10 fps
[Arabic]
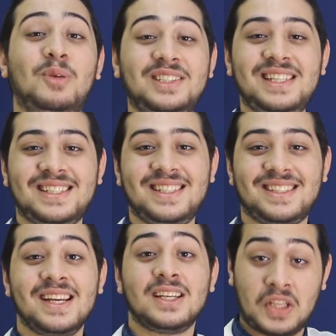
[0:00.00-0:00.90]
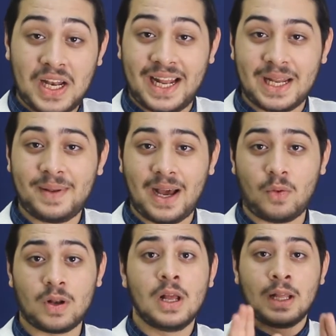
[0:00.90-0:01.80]
بص يا سيدي صلي على النبي
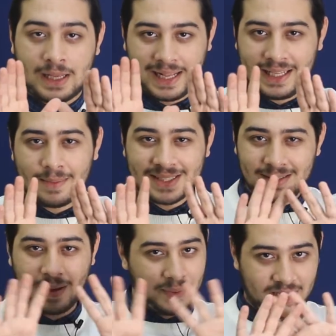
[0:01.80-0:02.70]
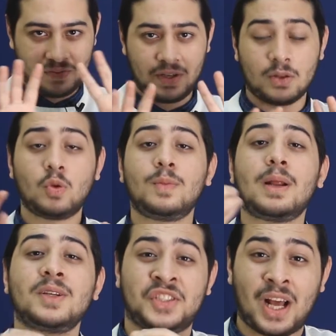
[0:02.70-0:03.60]
الاول خلينا بس نبقى متفقين طول ما
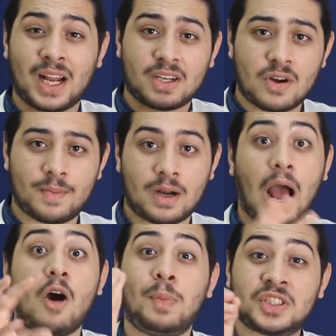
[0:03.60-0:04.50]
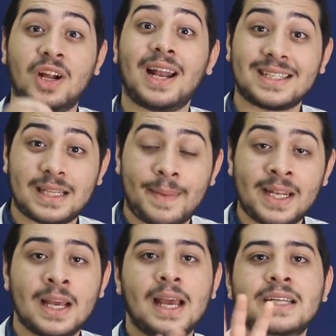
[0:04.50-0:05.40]
انا بشرح لك جرامر او بشرح لك
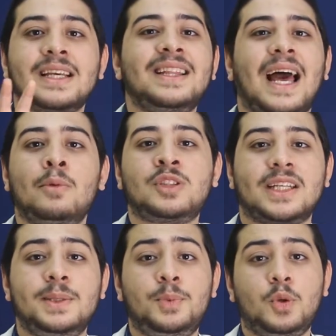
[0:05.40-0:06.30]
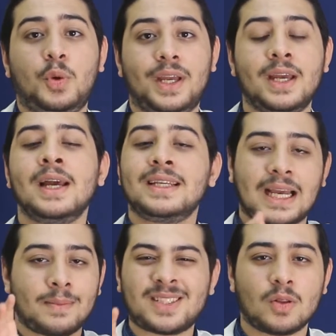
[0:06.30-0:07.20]
زمن اسالني على المساعدين بتوعه ايه
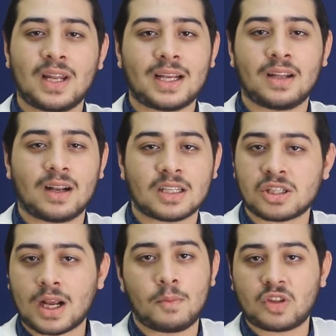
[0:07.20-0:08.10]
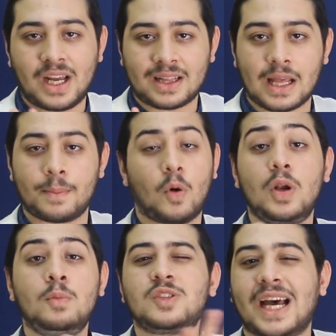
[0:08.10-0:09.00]
يعني مثلا قلت لك النهارده هشرح لك المضارع التام
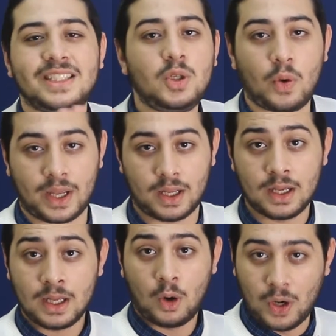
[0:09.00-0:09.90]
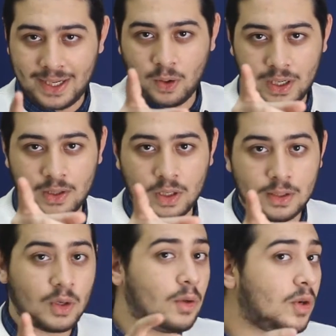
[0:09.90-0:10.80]
قول لي مساعدينه ايه قول لي قول لي قول
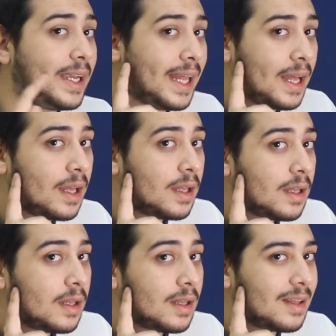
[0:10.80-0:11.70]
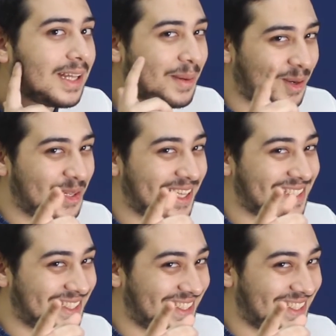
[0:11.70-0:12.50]
لي قول, لي قول كده لا ما قلتش